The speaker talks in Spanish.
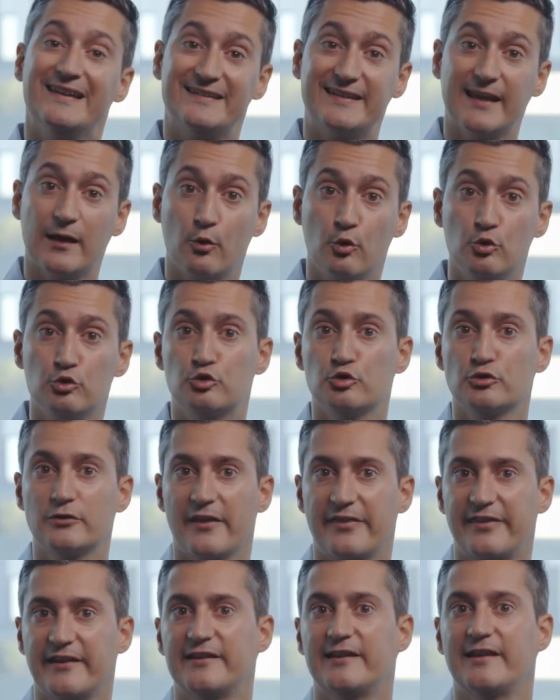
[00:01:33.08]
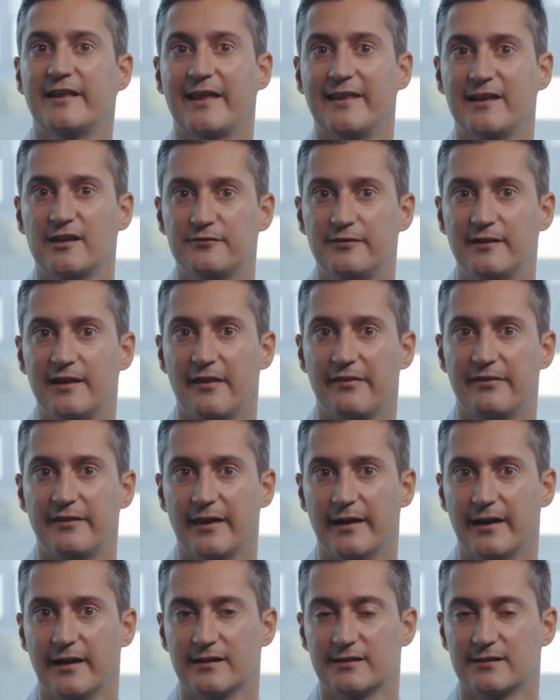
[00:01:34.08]
según tus necesidades
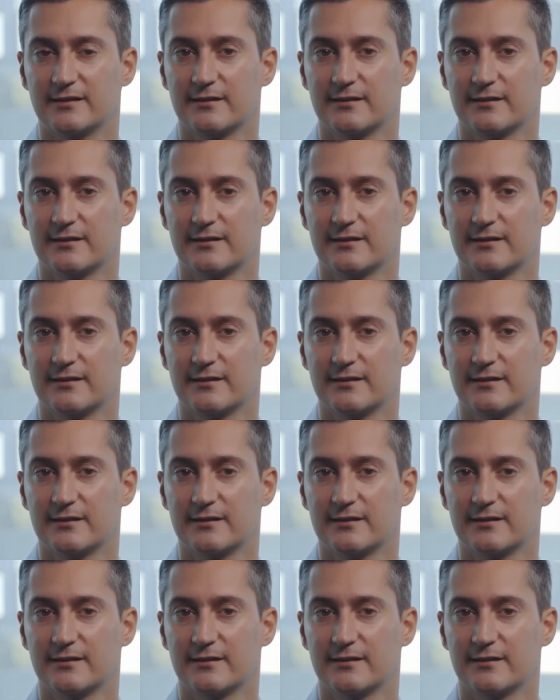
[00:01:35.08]
financieras.